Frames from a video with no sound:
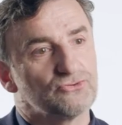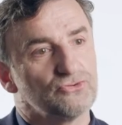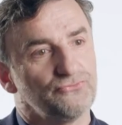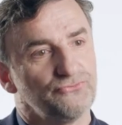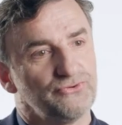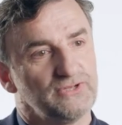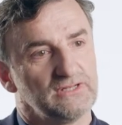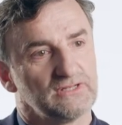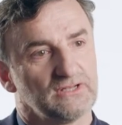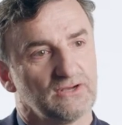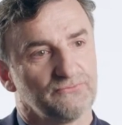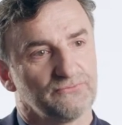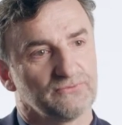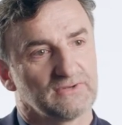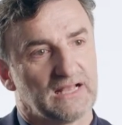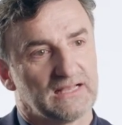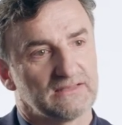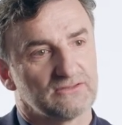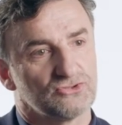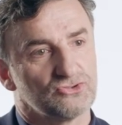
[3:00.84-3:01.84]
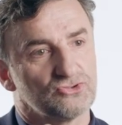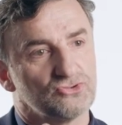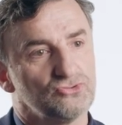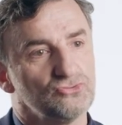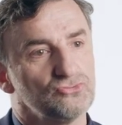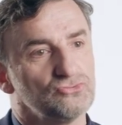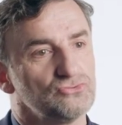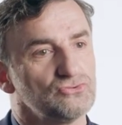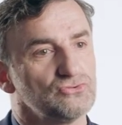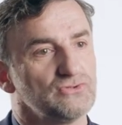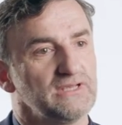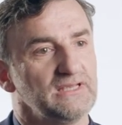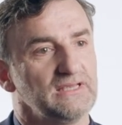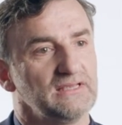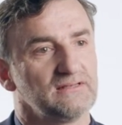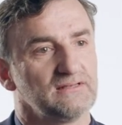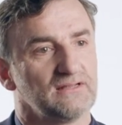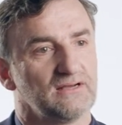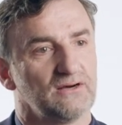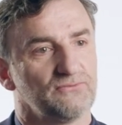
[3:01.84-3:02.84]
zu finden, auf den Gast
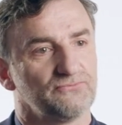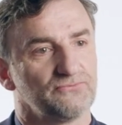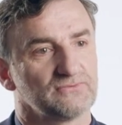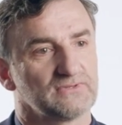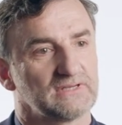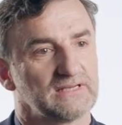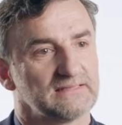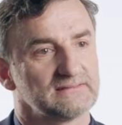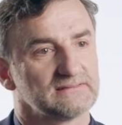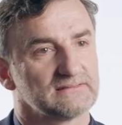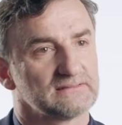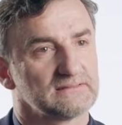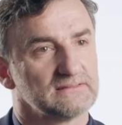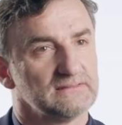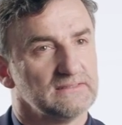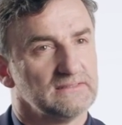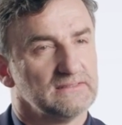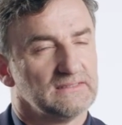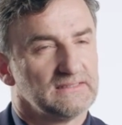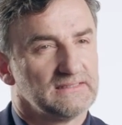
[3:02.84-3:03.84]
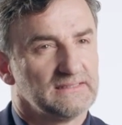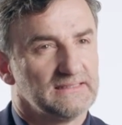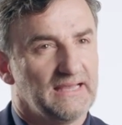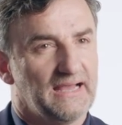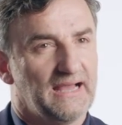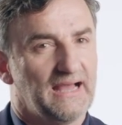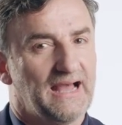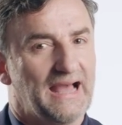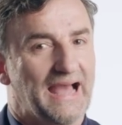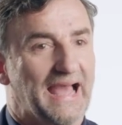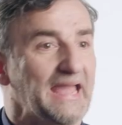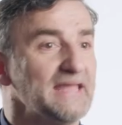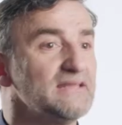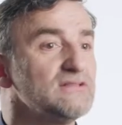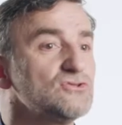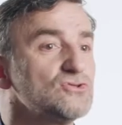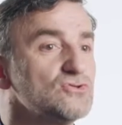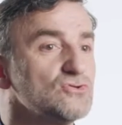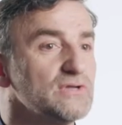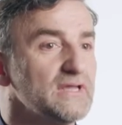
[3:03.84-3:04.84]
zuzugehen, auf den Gast ja,
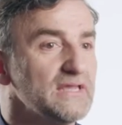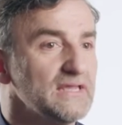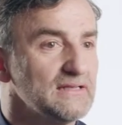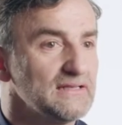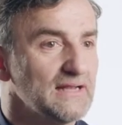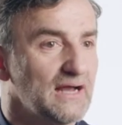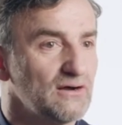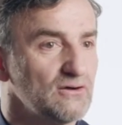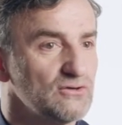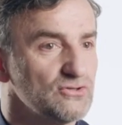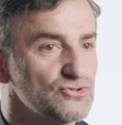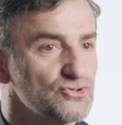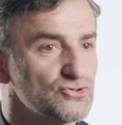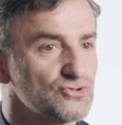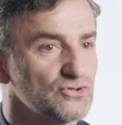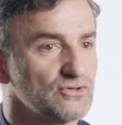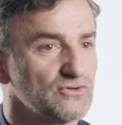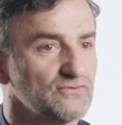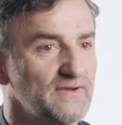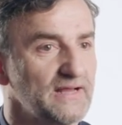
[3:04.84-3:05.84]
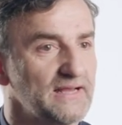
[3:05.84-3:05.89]
einzugehen, auch ein Stück